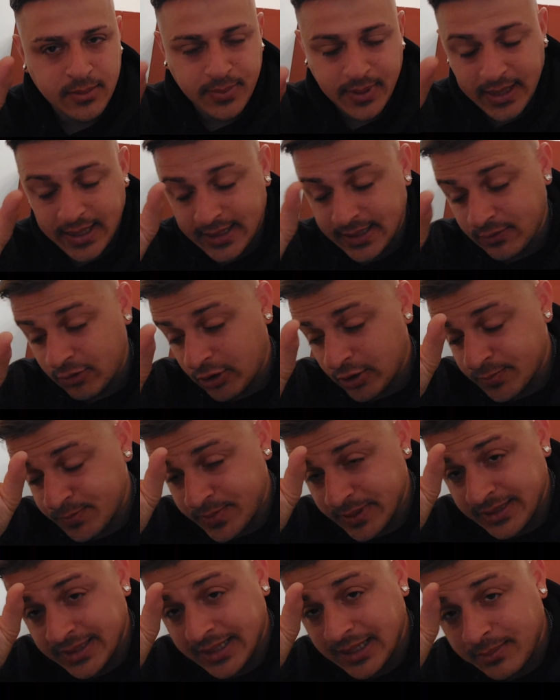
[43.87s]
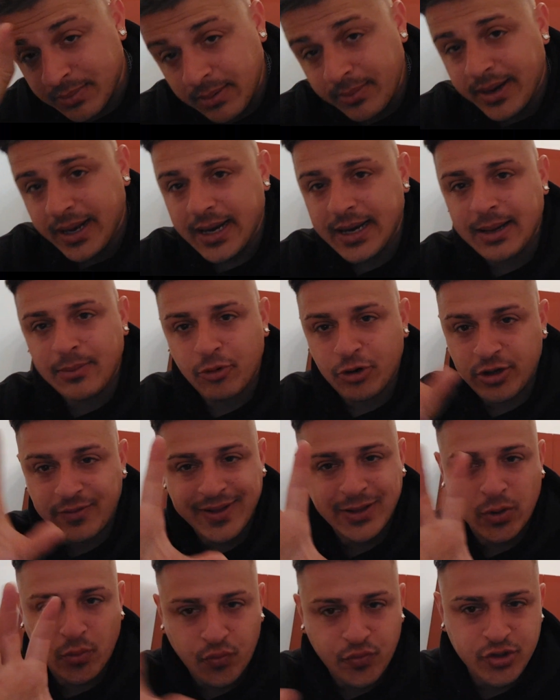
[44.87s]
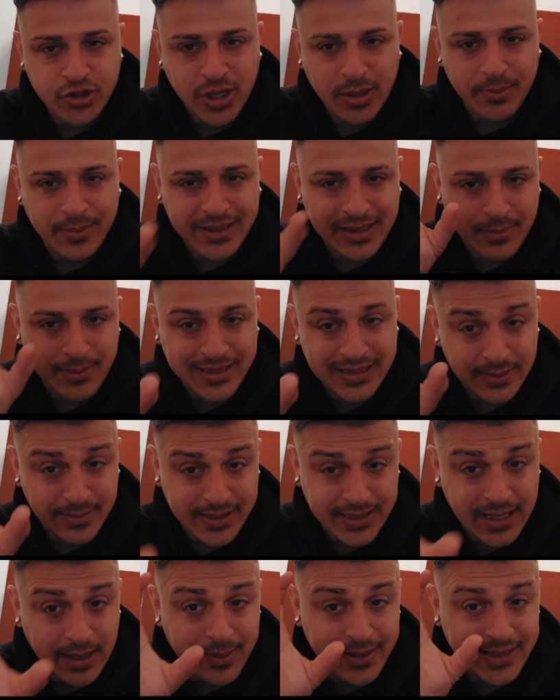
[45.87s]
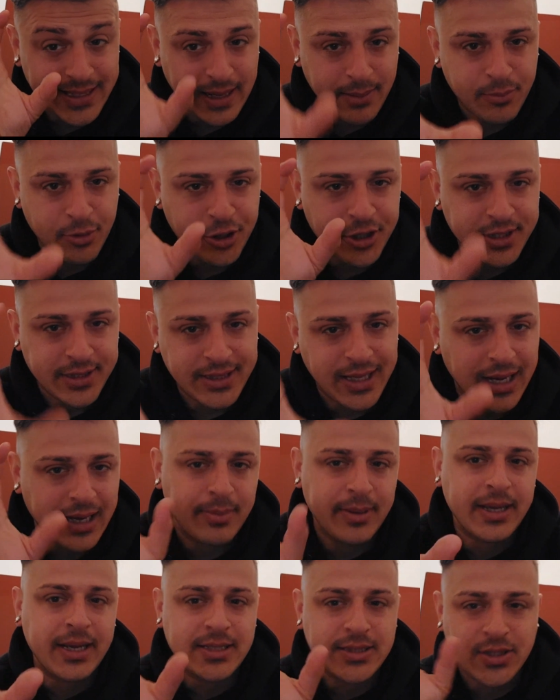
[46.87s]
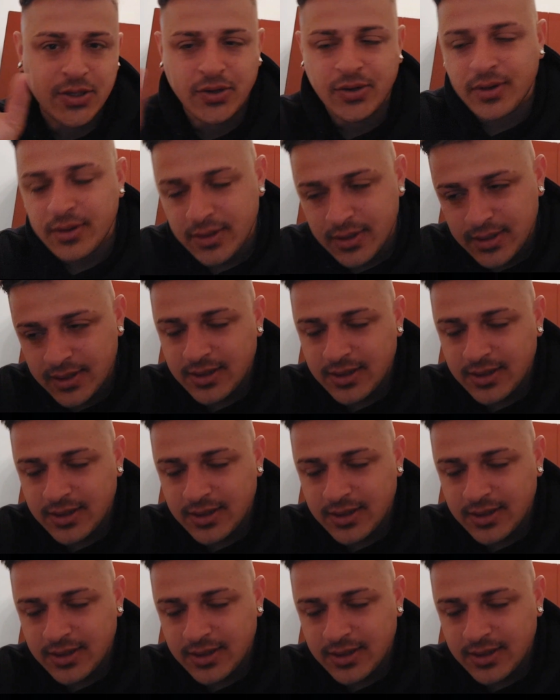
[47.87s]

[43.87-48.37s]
perché devono aspettare prima che il Napoli diventa ufficialmente matematicamente campione d'Italia, perché sennò